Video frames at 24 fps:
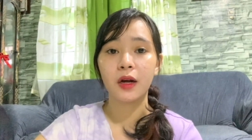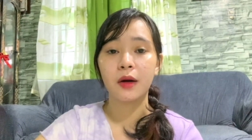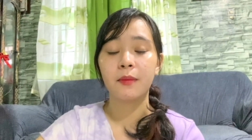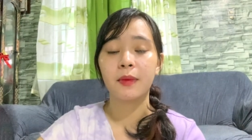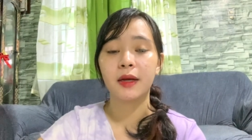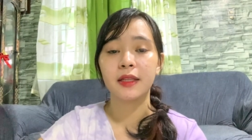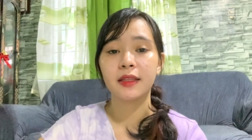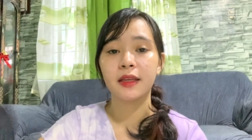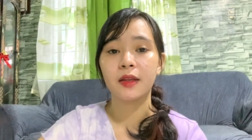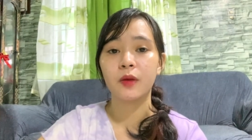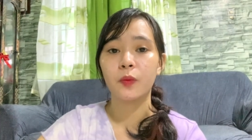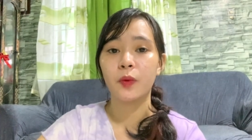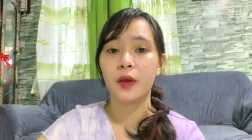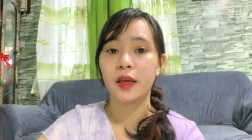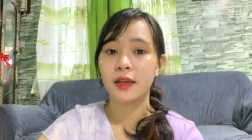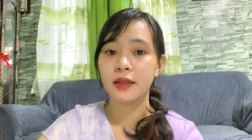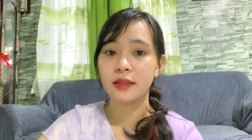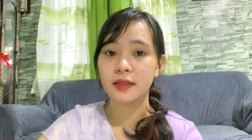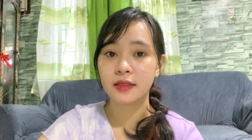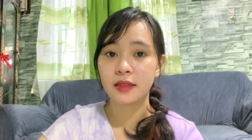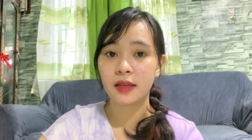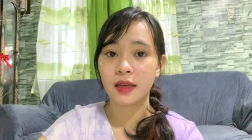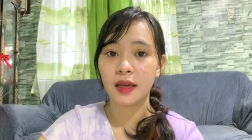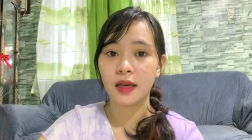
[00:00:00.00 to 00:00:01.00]
mat and weighing
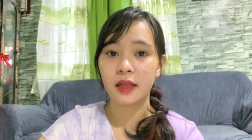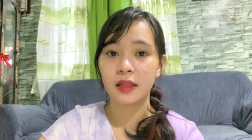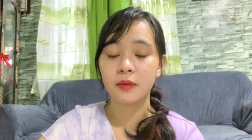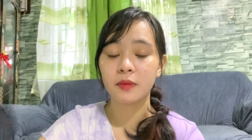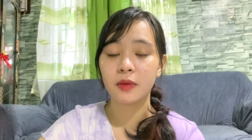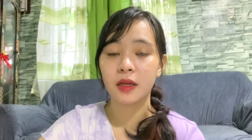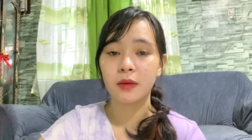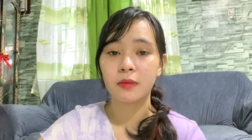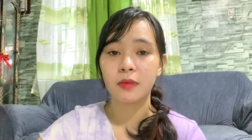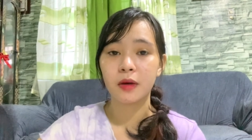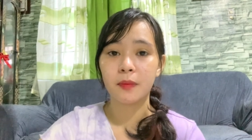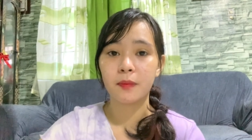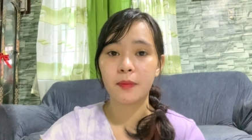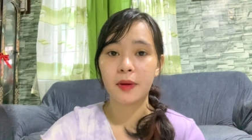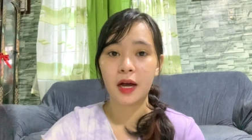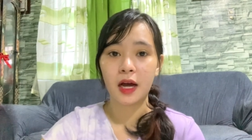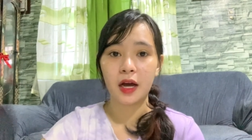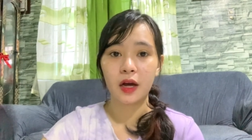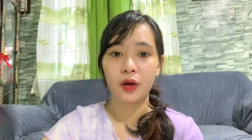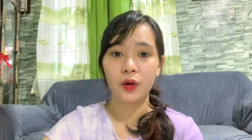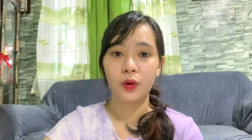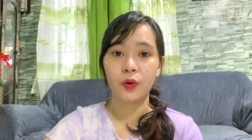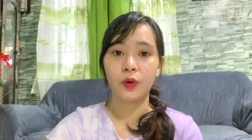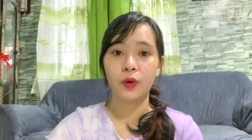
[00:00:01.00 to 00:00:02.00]
scale, may iba pa
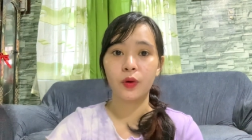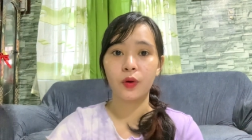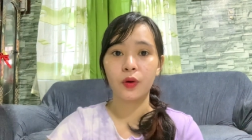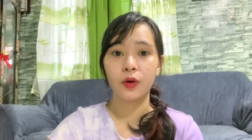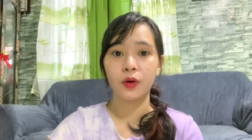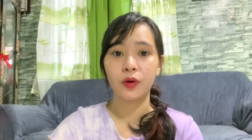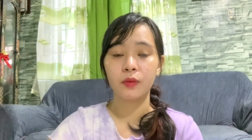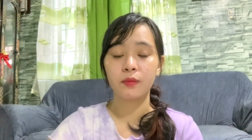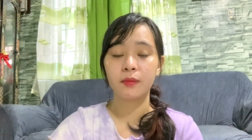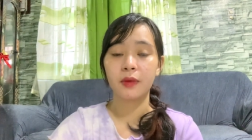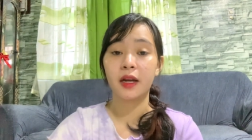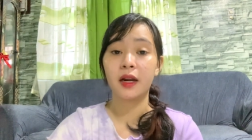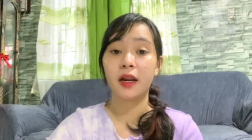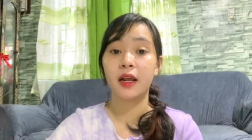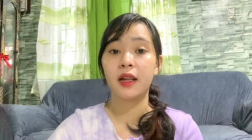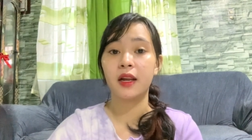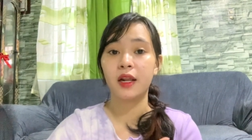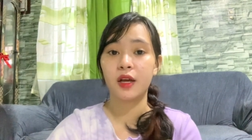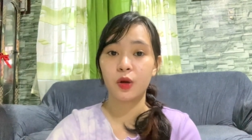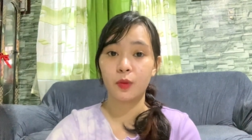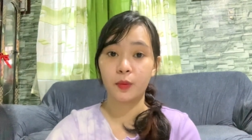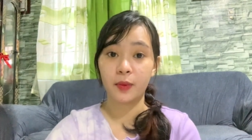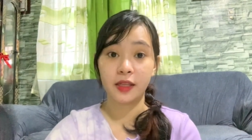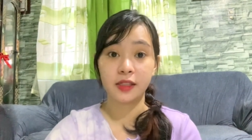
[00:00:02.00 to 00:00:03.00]
akong
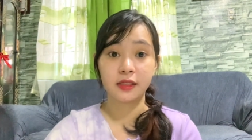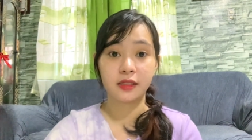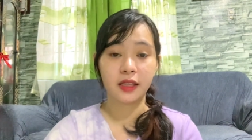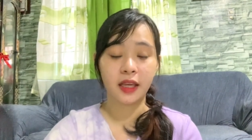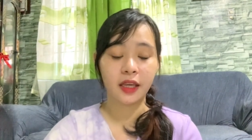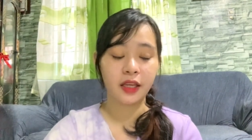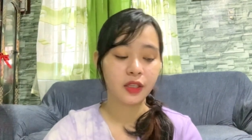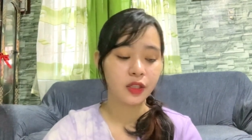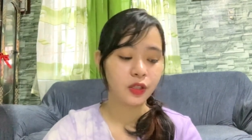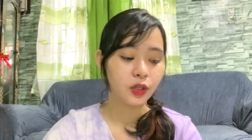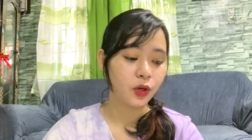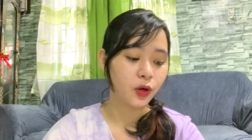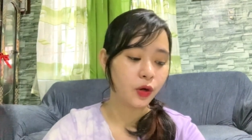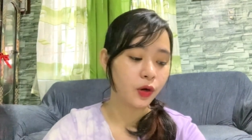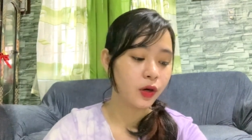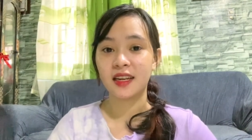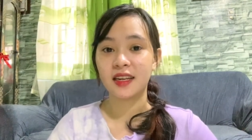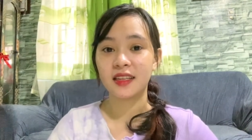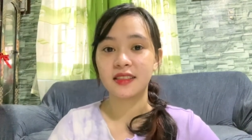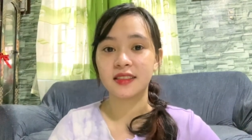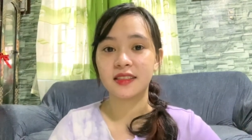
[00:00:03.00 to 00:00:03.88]
marerecommend sa inyo.